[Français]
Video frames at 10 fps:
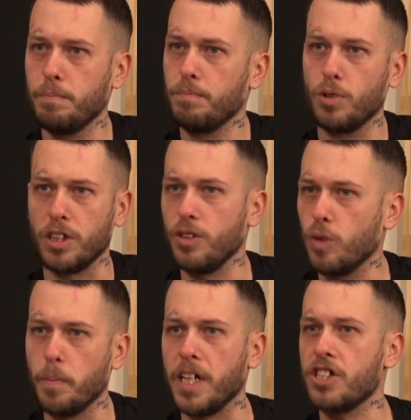tous les
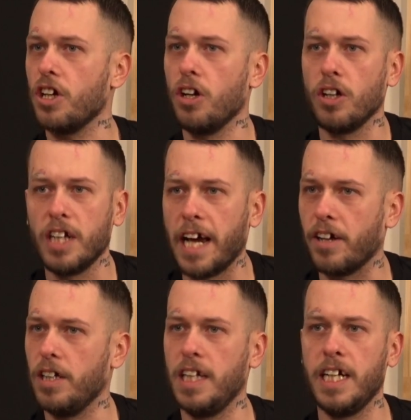nouveaux pêcheurs, la
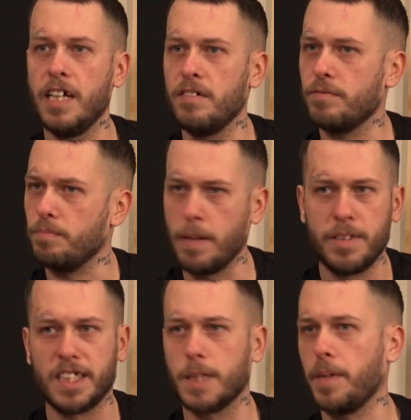relève, même
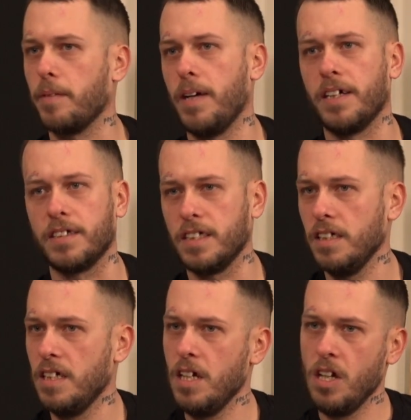les expérimentés.
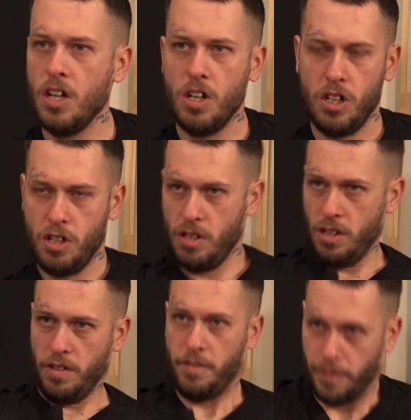
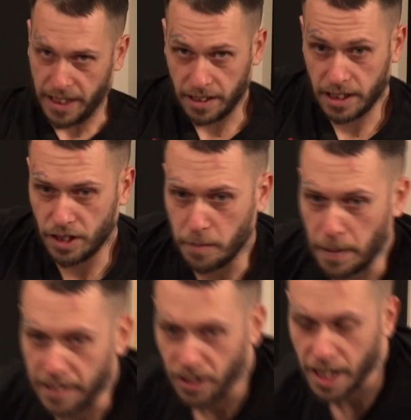Fait que ça, c'est notre
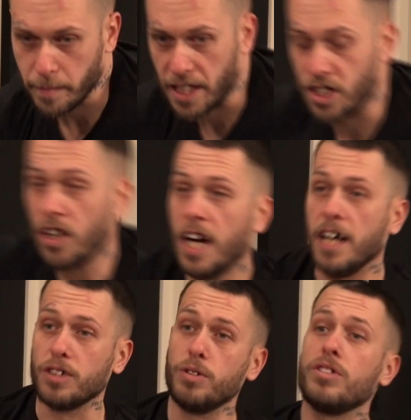partenaire majeur.
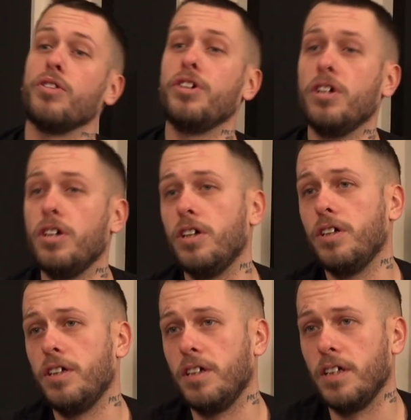Ensuite, on a
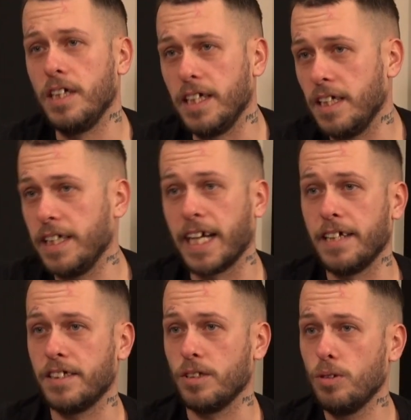euh, les,
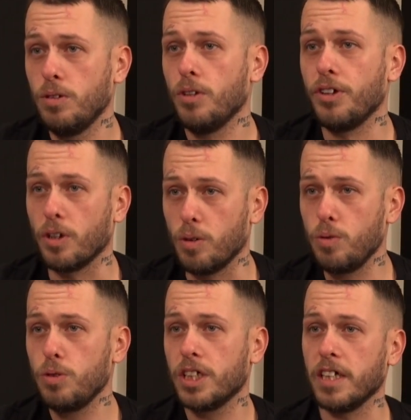radios, on a
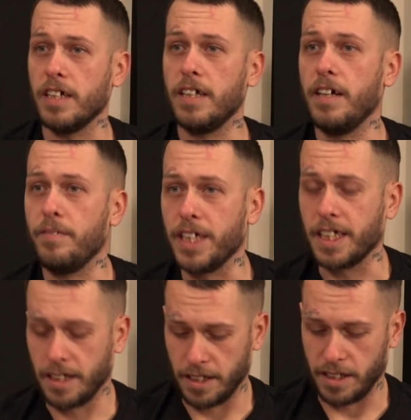Rouge euh,
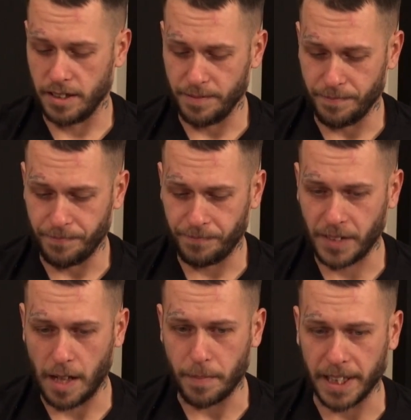avec. Euh,
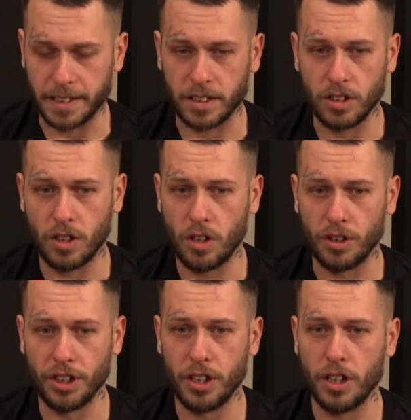après ça,
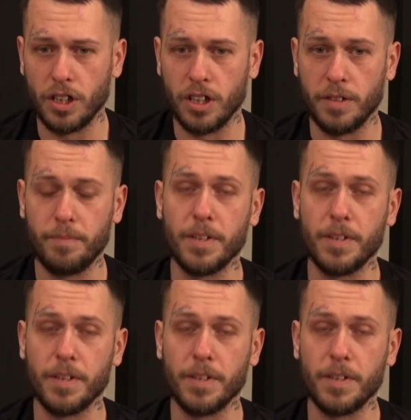on a.